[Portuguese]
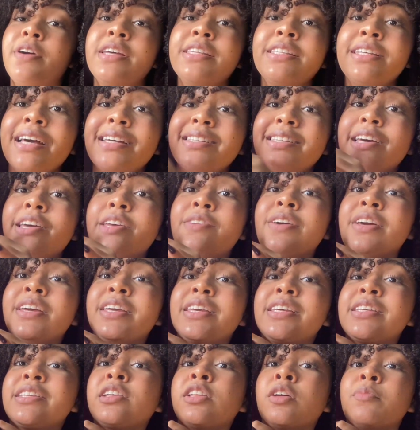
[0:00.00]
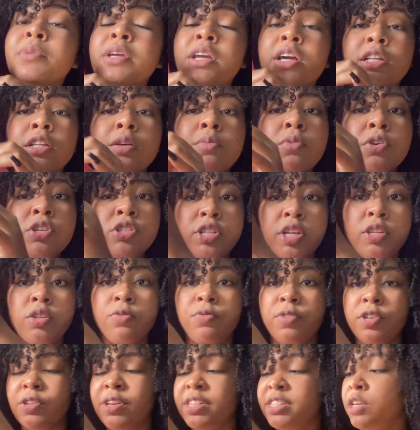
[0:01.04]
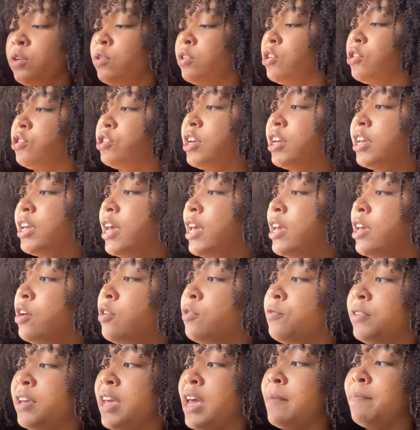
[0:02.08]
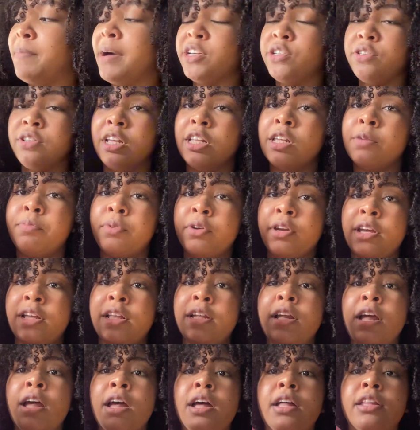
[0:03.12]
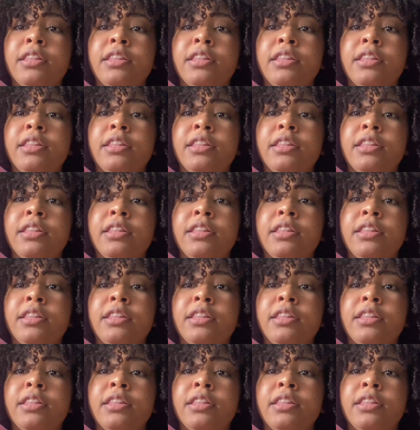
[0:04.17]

esse casaquinho aqui, se eu não me engano, eu mostrei no vídeo. Assim quando eu cheguei, eu fiquei apaixonada por ele.